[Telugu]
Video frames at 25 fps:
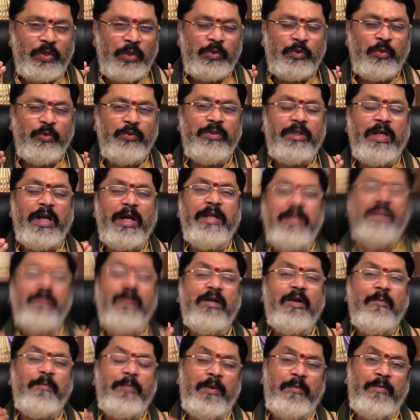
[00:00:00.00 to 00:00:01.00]
సో దాని
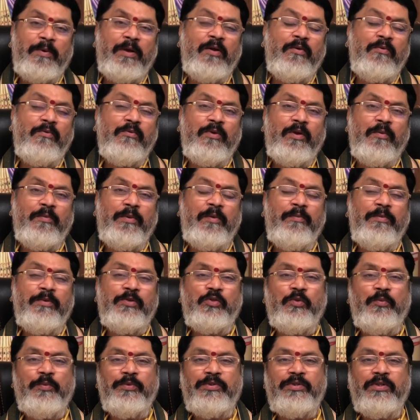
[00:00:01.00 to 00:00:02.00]
యొక్క ప్రభావం కూడా మనం
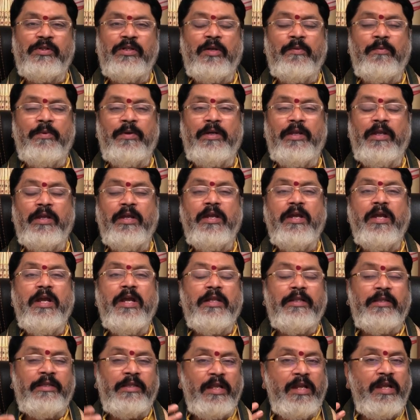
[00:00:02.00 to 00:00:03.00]
చూపిస్తుంది కాబట్టి
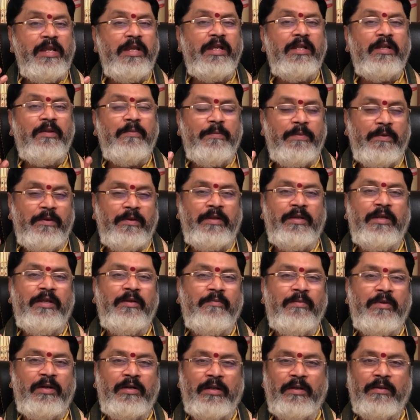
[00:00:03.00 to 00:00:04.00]
తెలియని
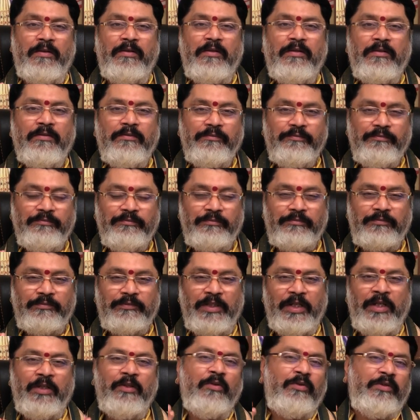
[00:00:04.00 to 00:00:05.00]
బర్నింగ్ మాట
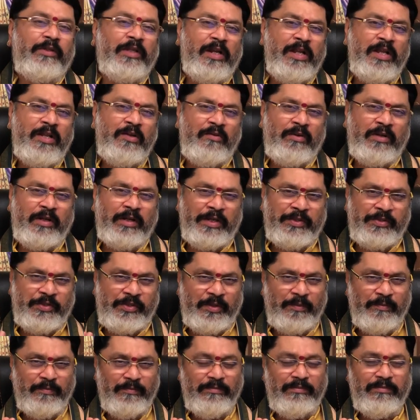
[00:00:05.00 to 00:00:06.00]
ఏదో తెలియని ఒక
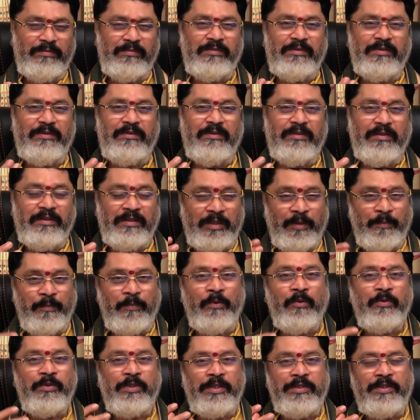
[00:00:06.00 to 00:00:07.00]
నష్టం
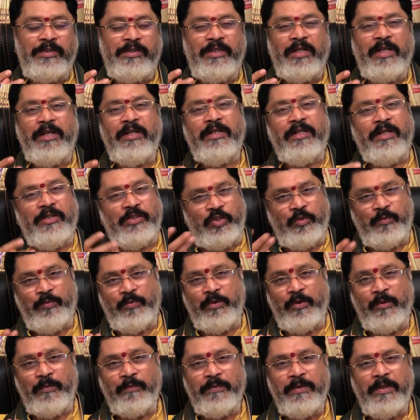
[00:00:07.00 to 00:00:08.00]
ఎప్పుడూ చేసిన దానికి
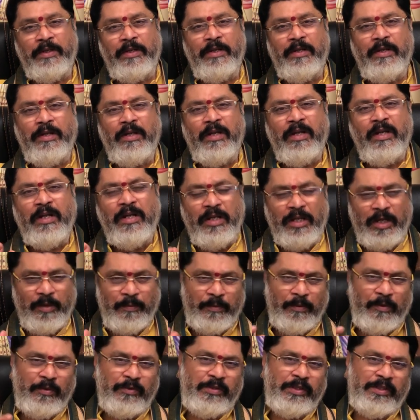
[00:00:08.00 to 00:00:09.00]
నష్టపోవడం
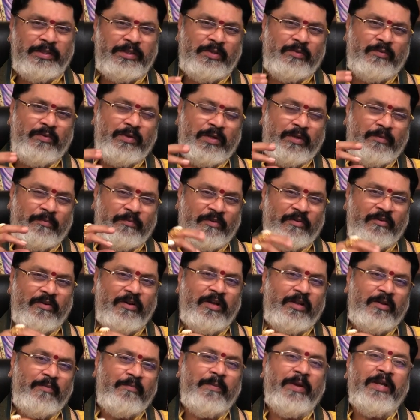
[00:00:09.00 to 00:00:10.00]
ఎప్పుడో చేసిన ఒక
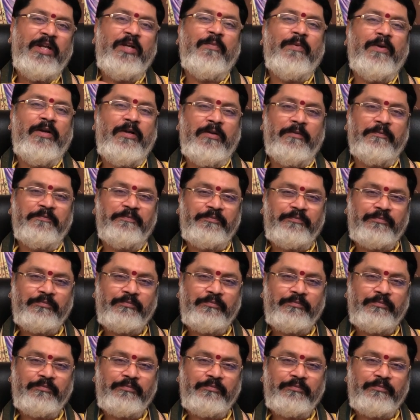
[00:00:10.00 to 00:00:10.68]
వ్యవహారం బయటపడడం